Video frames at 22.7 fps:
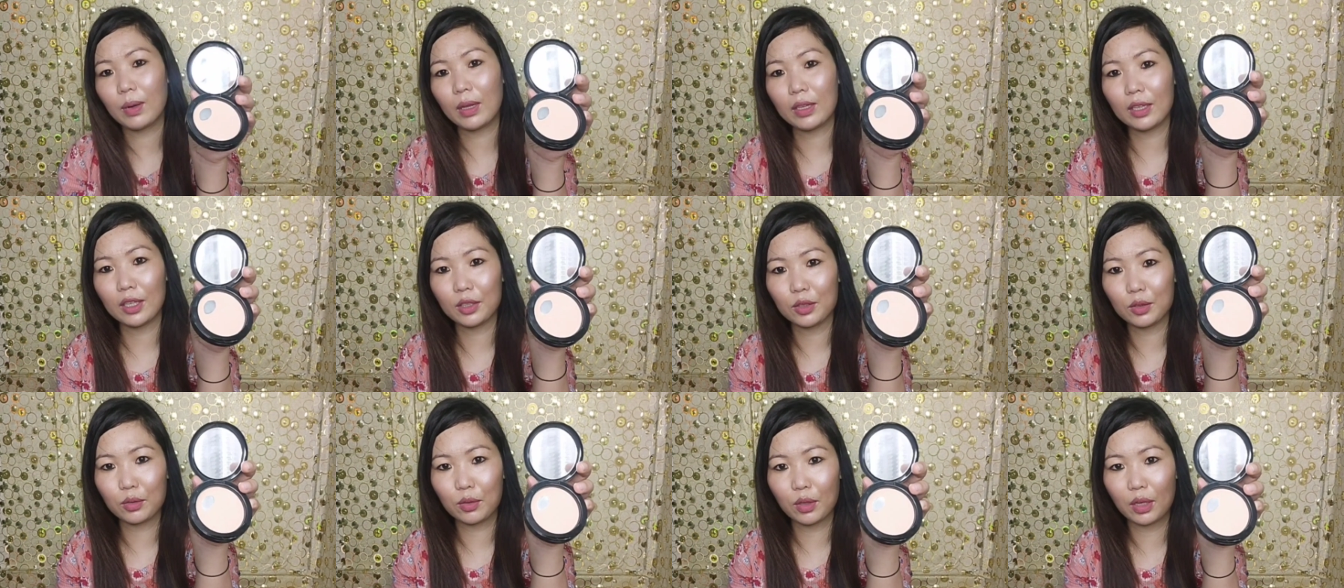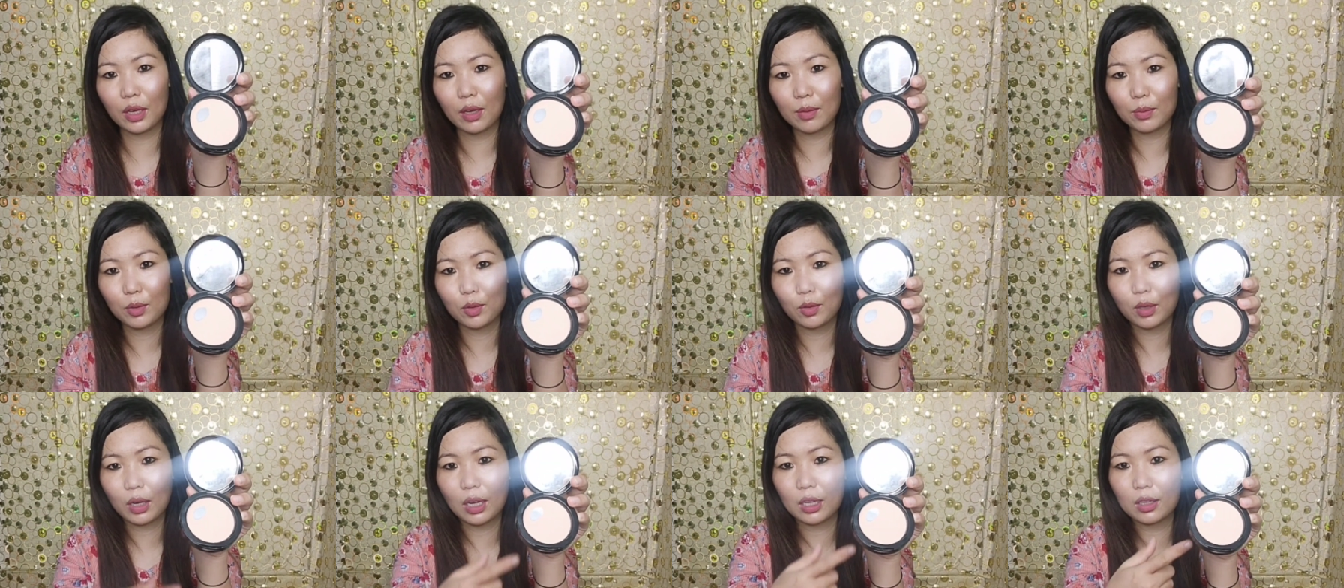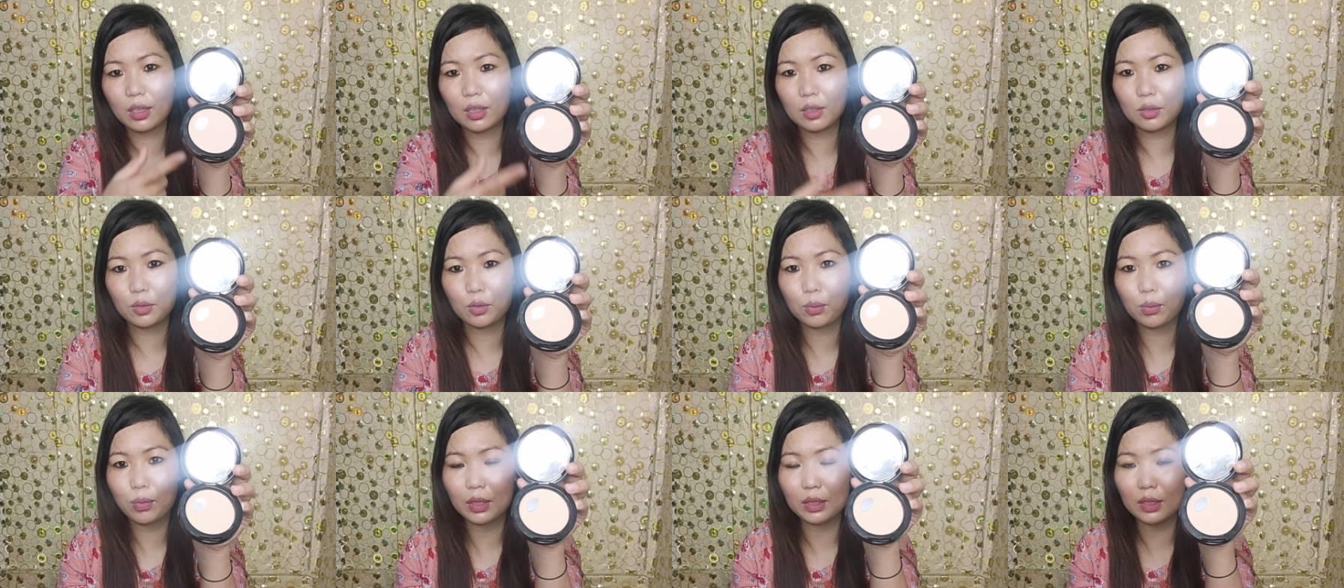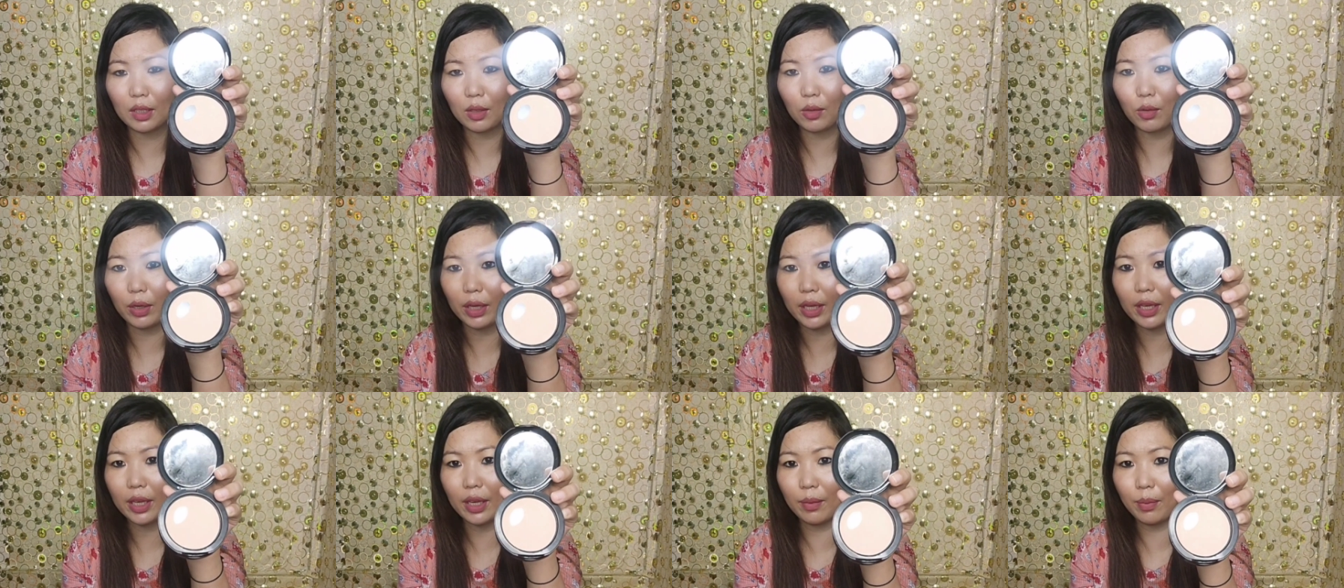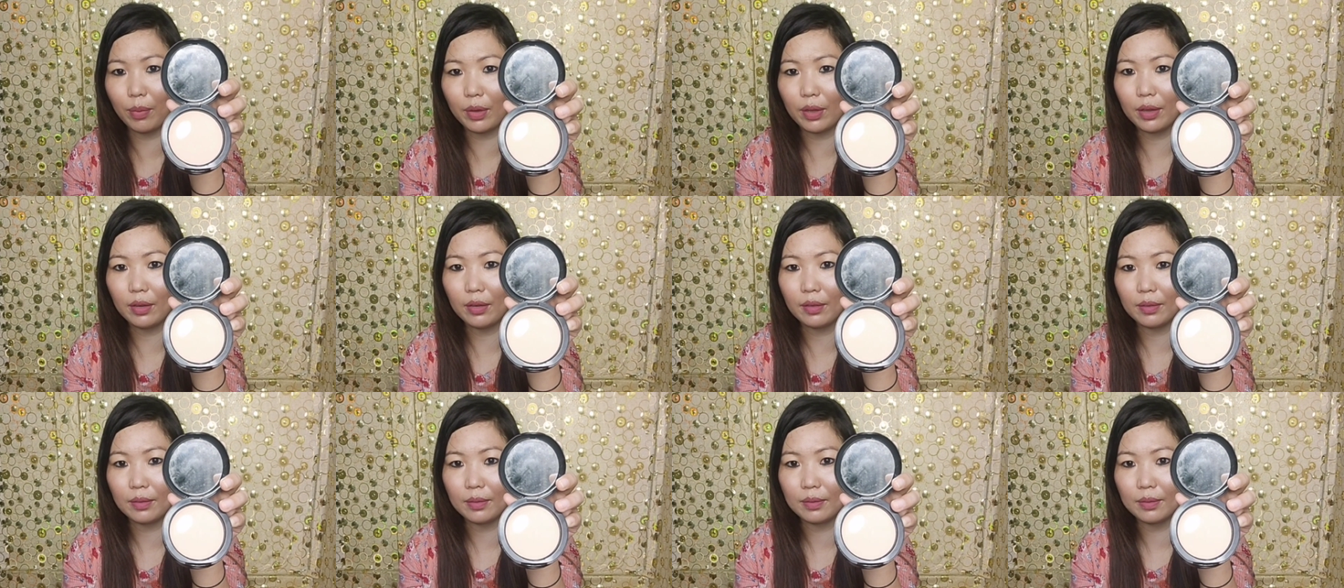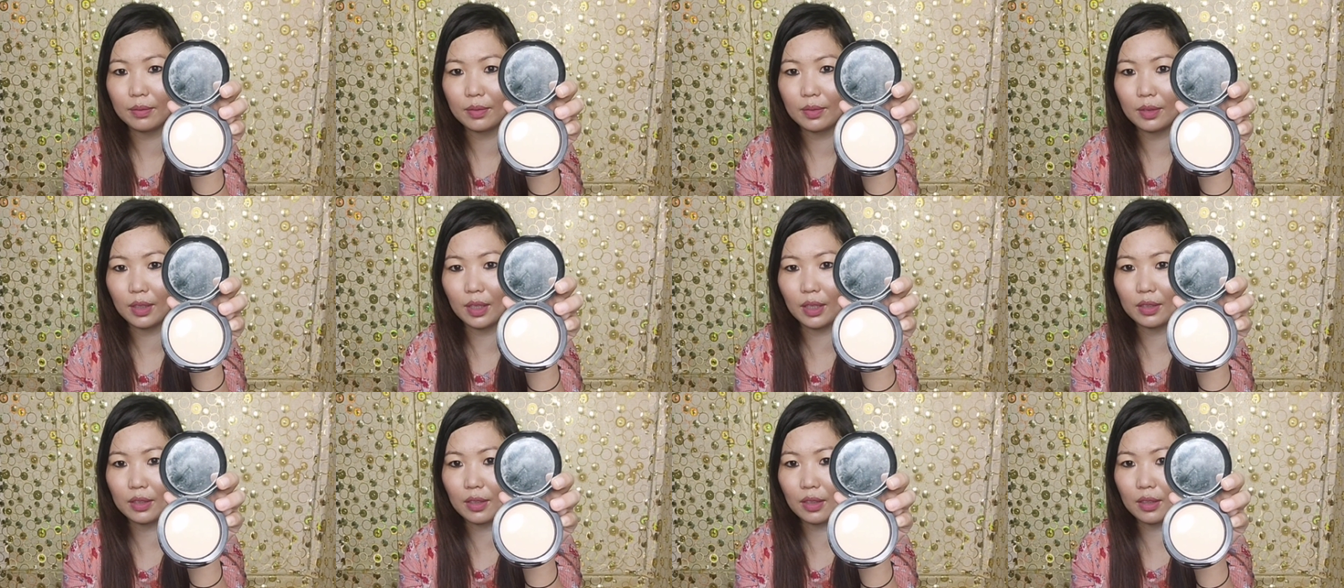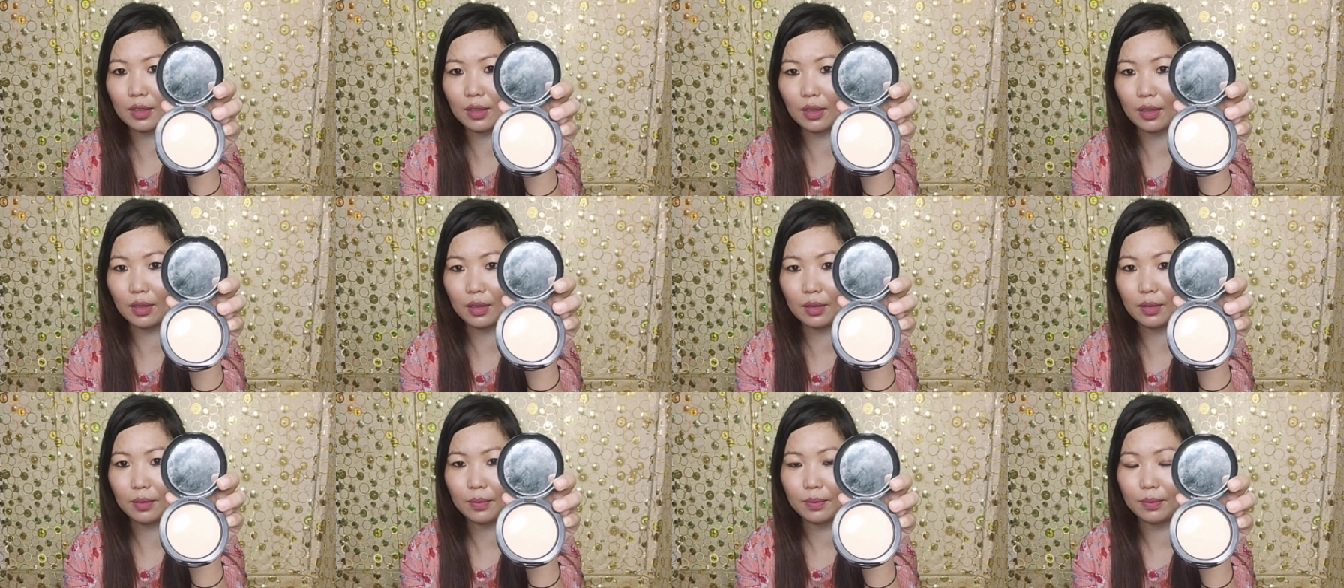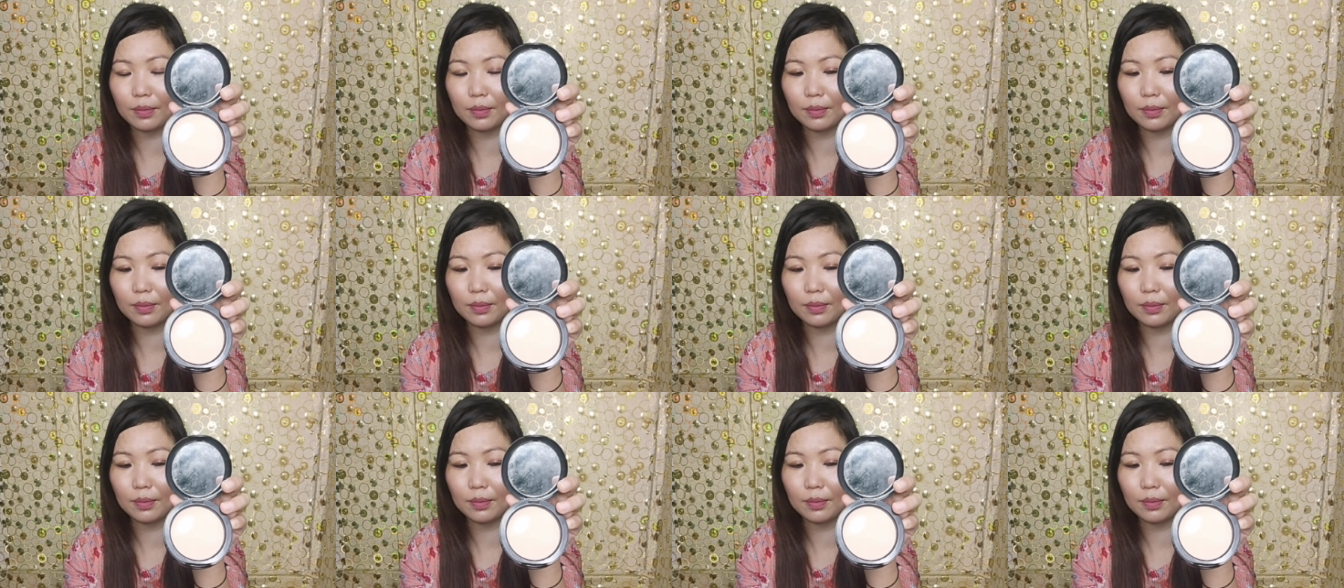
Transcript: अप्लाई कर चुका है हम थोड़ा आधा स्वरूप बचा हुआ है यहाँ पे देख सकते हैं